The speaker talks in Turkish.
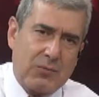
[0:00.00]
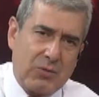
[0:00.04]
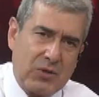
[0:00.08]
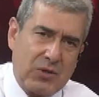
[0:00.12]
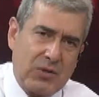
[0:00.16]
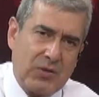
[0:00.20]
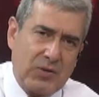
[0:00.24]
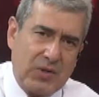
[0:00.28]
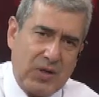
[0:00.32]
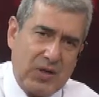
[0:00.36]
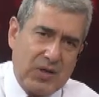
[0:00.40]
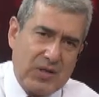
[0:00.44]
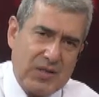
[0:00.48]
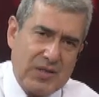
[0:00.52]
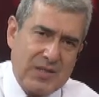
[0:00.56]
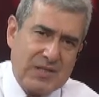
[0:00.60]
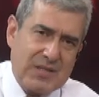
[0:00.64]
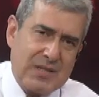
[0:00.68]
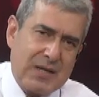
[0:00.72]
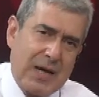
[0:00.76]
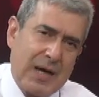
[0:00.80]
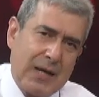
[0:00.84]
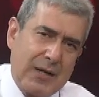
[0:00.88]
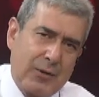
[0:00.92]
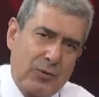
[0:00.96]
gibi e,
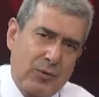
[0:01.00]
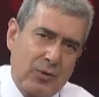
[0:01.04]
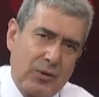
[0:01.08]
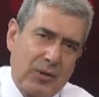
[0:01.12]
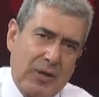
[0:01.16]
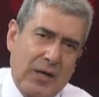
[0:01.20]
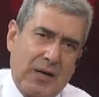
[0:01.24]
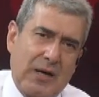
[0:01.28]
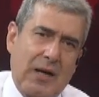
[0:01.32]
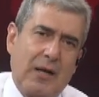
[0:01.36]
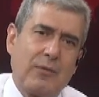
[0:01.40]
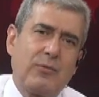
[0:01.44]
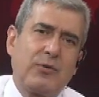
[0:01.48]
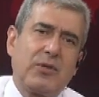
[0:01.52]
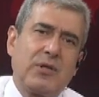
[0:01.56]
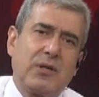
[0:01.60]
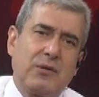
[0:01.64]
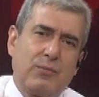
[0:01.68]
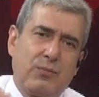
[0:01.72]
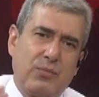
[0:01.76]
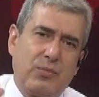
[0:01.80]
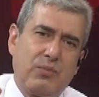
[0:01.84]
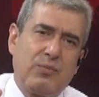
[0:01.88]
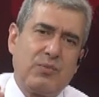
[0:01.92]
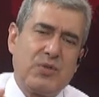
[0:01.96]
isyan ediyorlar.
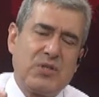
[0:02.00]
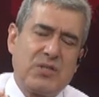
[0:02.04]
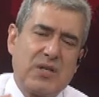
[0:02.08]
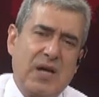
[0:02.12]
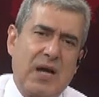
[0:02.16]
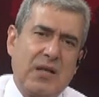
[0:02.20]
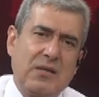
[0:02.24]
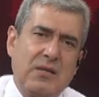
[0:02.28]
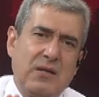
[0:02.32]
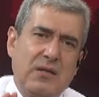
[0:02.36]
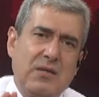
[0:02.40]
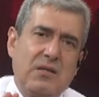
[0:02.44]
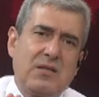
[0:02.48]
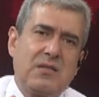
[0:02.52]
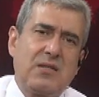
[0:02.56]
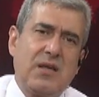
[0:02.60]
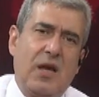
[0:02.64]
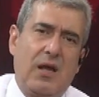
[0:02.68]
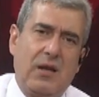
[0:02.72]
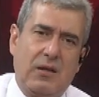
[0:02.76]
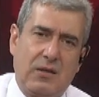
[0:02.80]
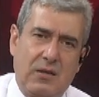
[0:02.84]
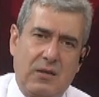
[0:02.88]
Halbuki bizatihi isyan